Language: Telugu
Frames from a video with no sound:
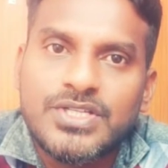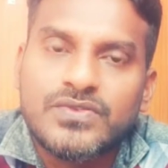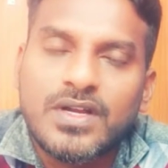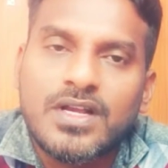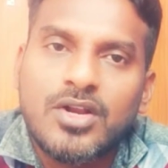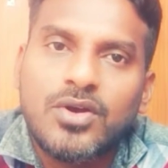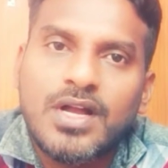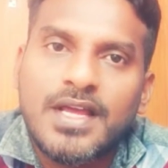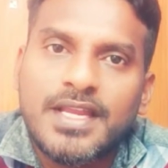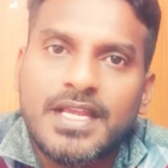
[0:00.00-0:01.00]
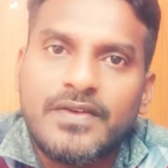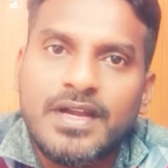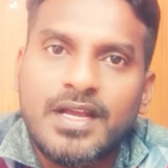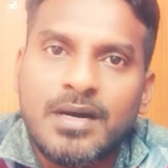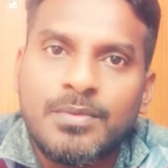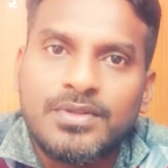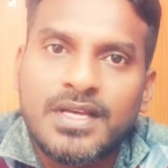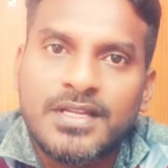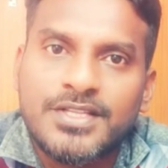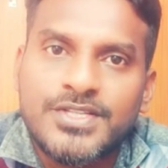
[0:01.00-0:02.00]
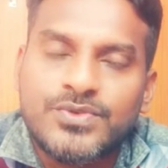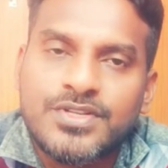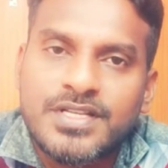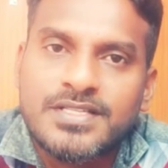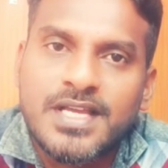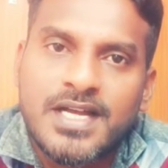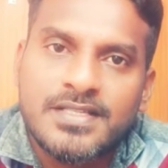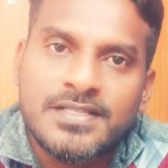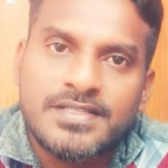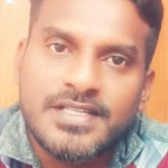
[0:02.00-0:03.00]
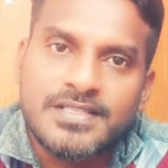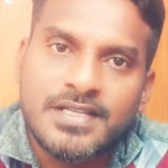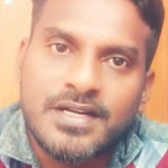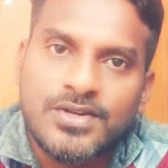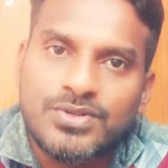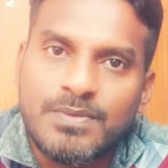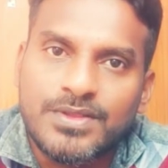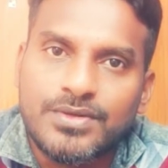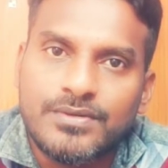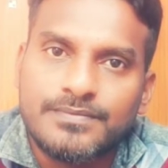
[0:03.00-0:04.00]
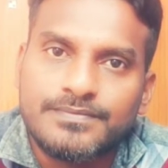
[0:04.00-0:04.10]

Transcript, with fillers: స్వర్గలోకానికి వెళ్ళి అమృతాన్ని తీసుకొచ్చే సాహసం చేసిన గరుత్మంతుడు